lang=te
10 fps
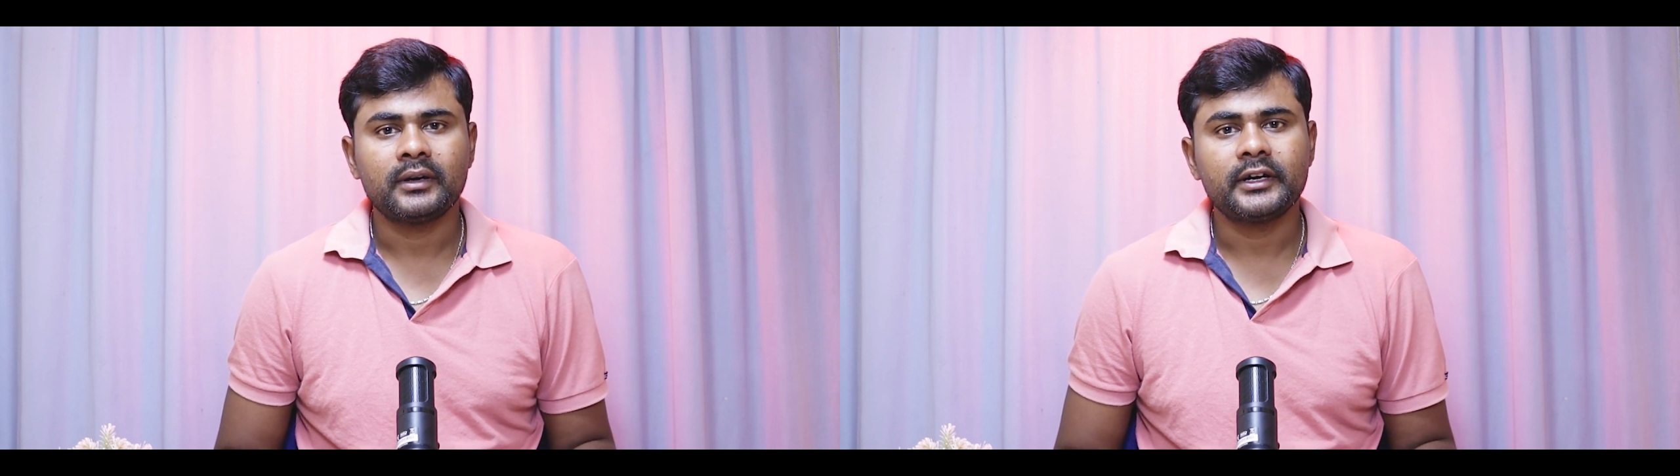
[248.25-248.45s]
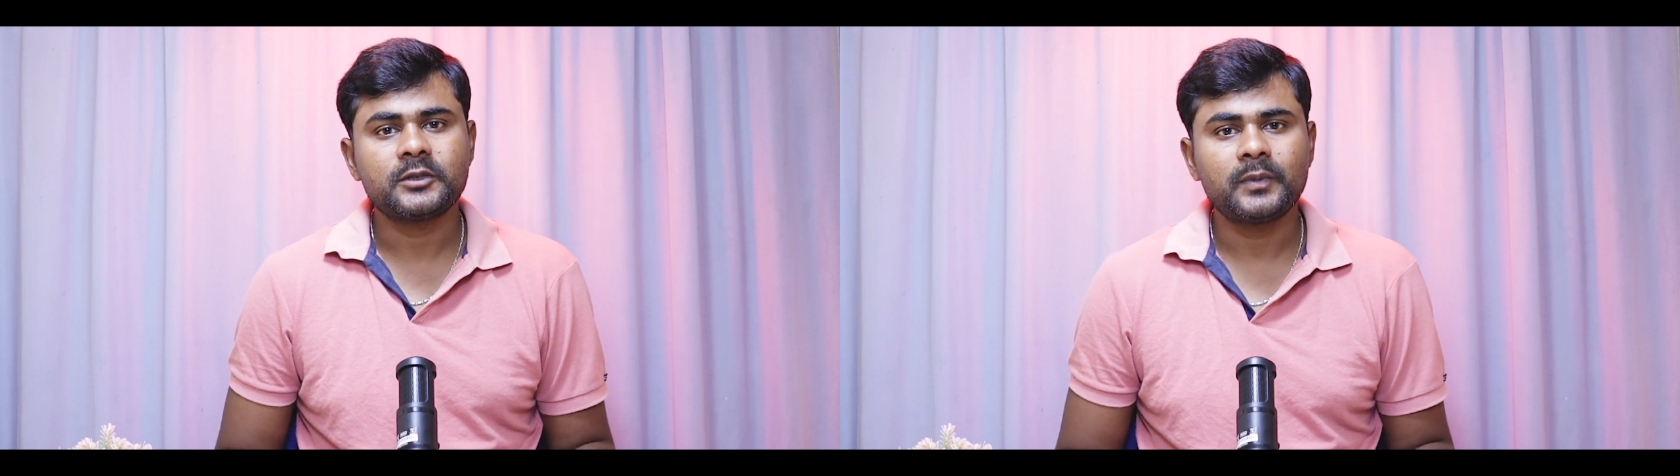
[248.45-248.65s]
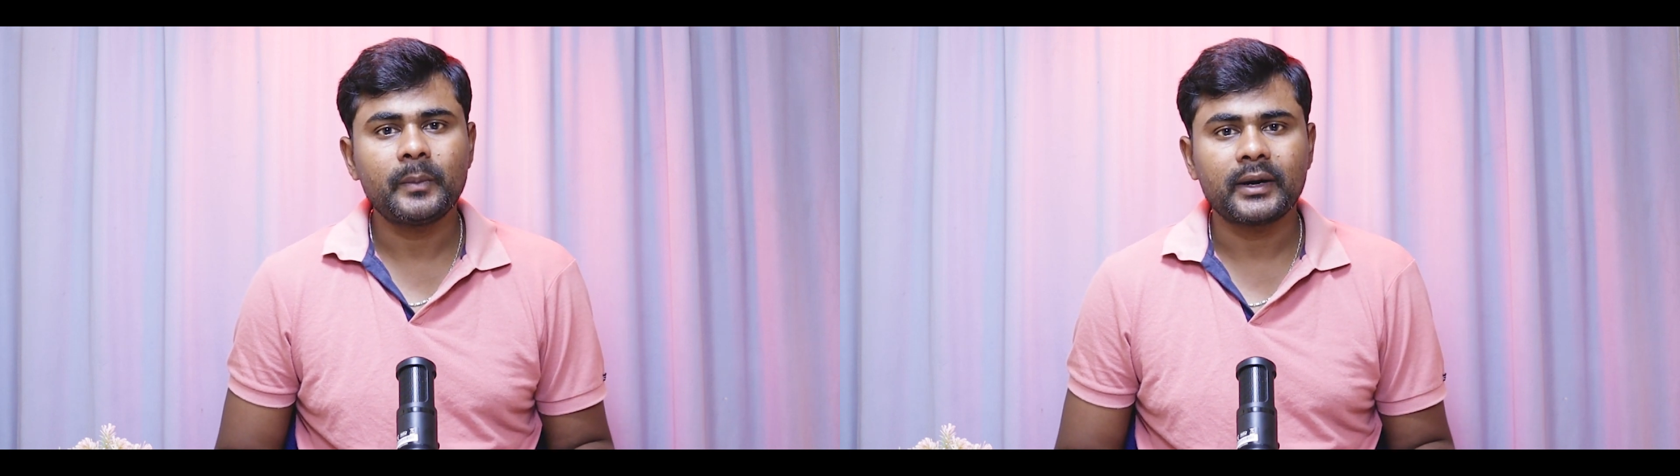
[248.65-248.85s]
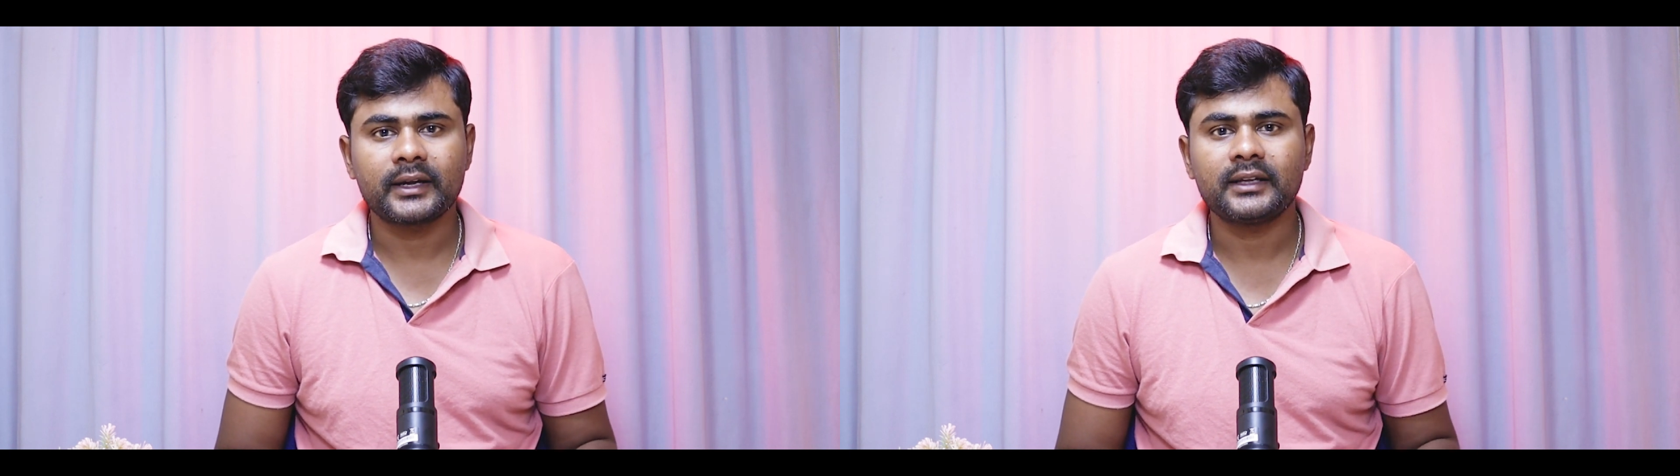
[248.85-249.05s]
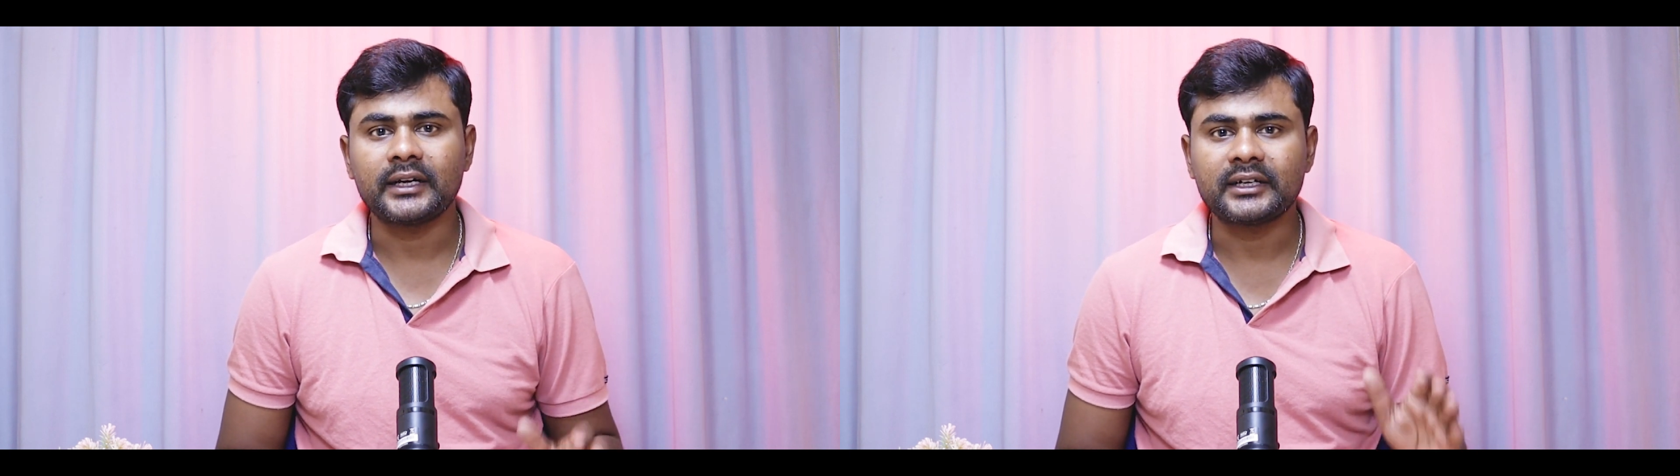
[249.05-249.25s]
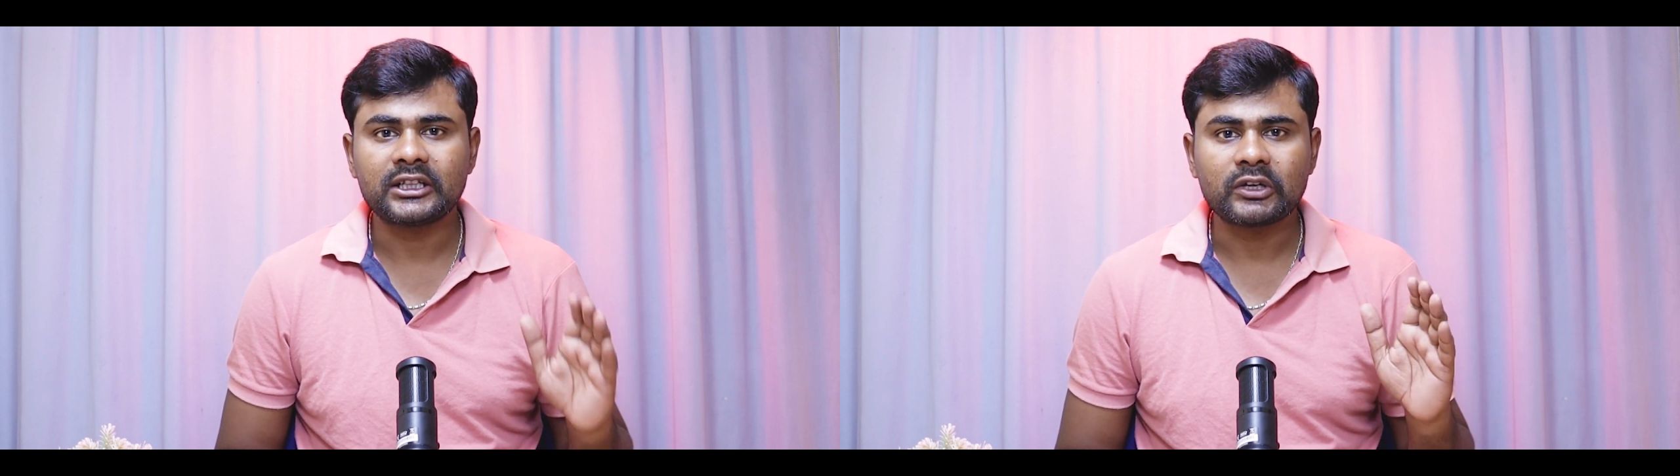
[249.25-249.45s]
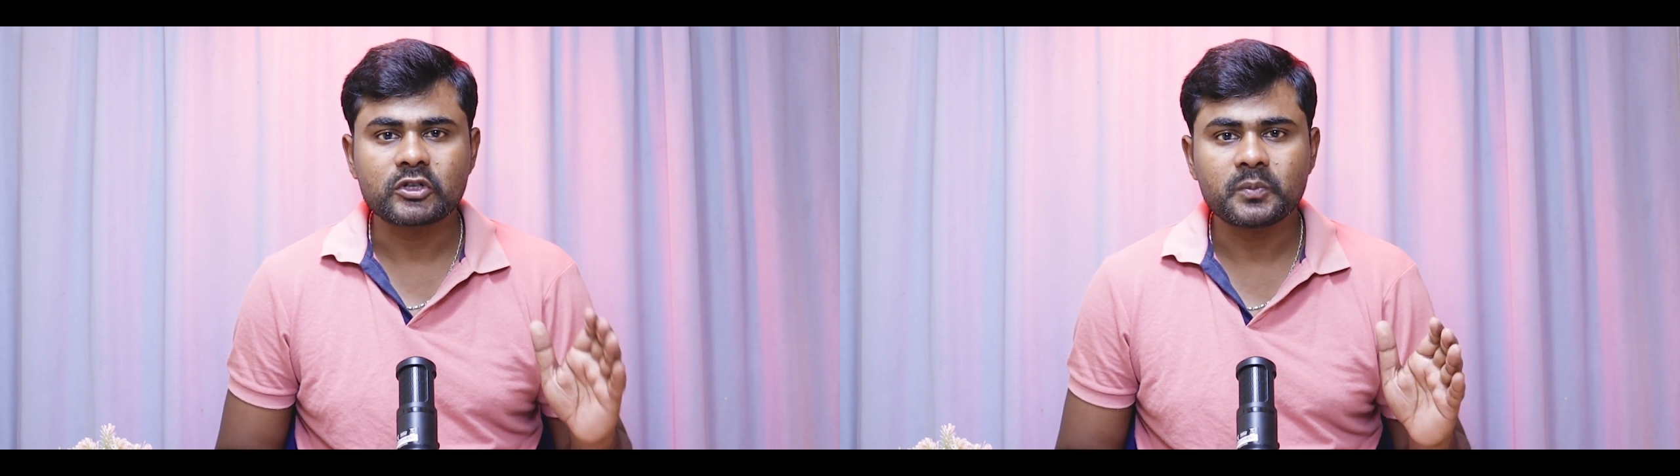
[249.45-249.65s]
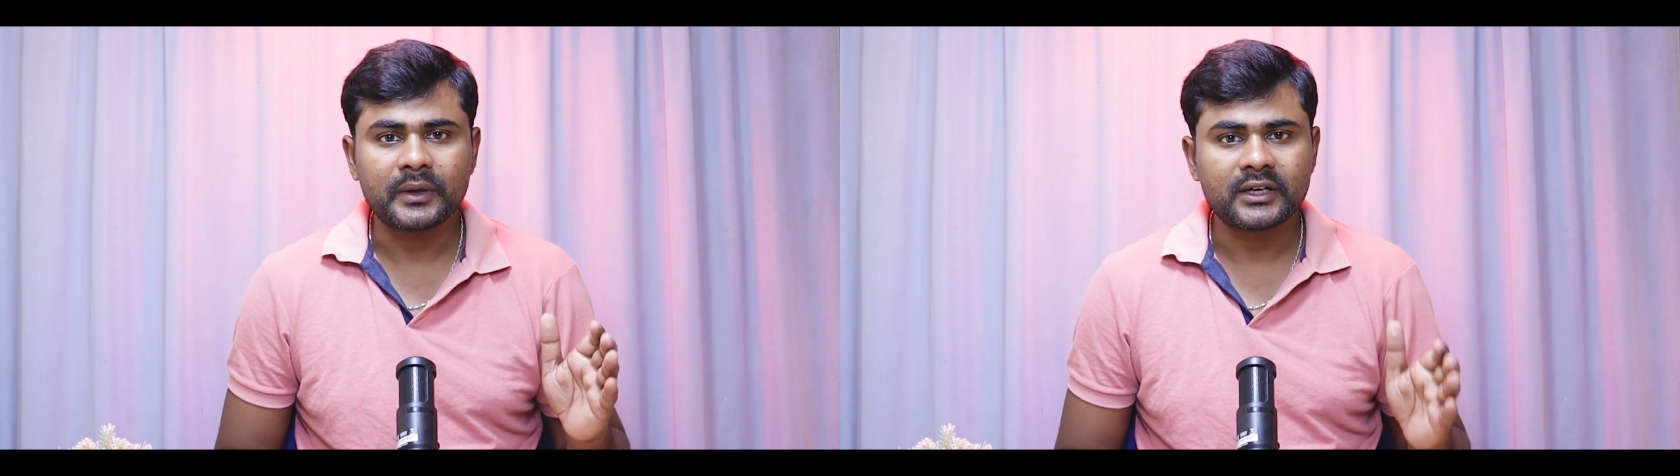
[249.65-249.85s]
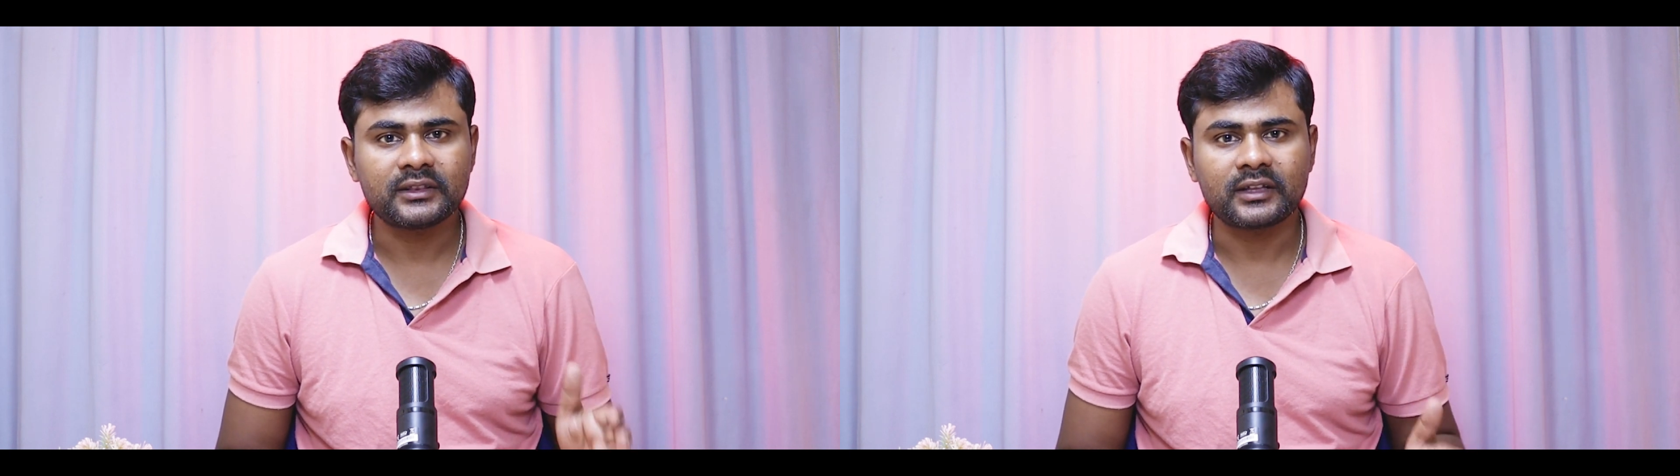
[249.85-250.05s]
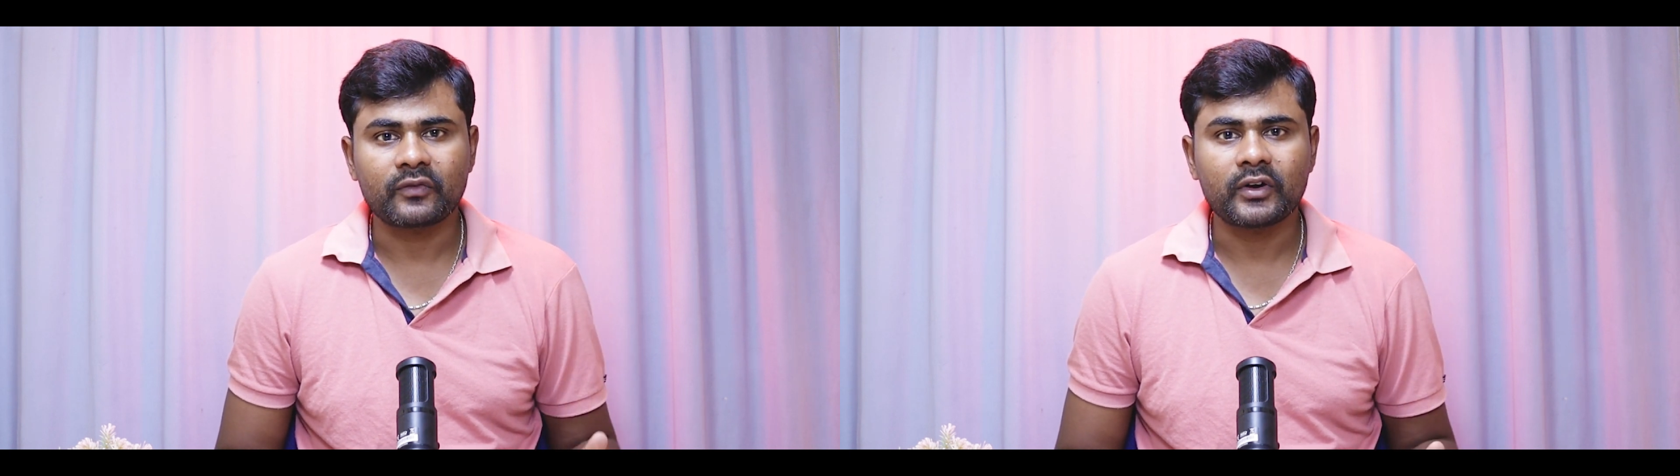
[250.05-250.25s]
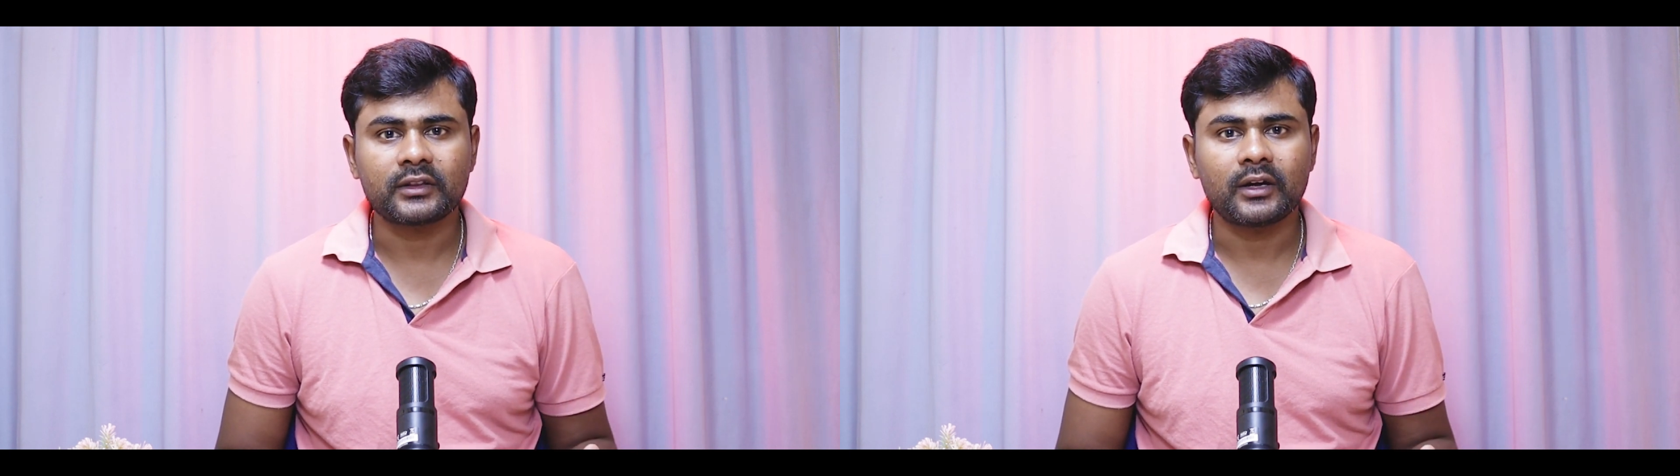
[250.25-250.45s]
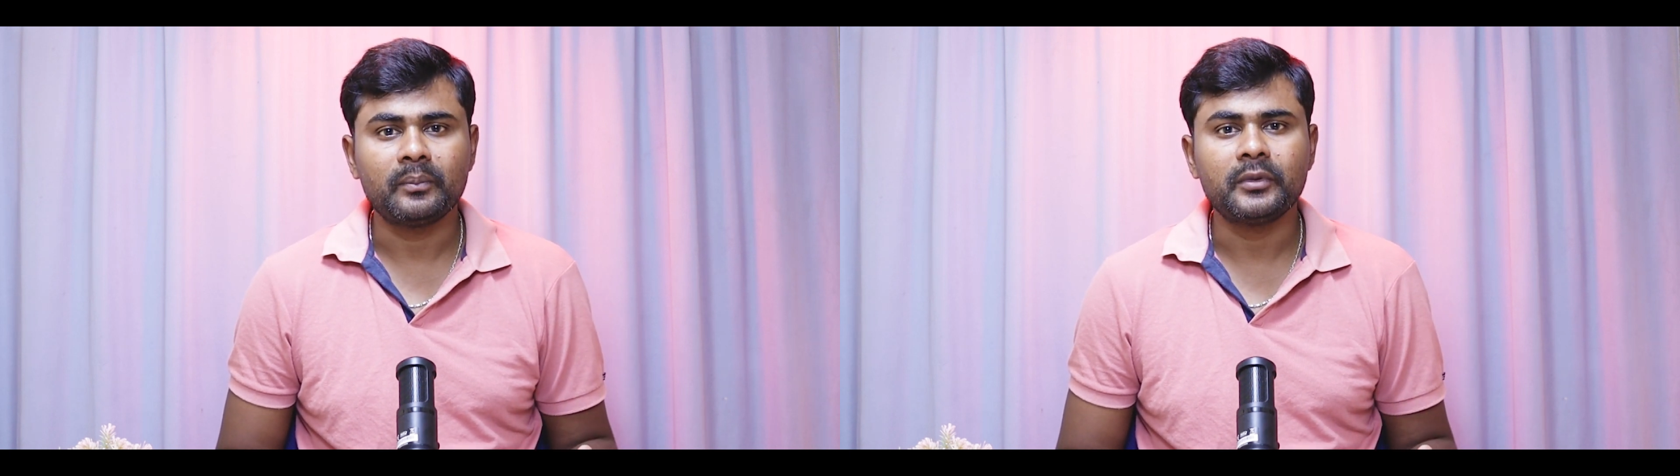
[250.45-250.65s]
డిస్ప్లే మనకి థర్టీ థౌసండ్ పెట్టిన తర్వాత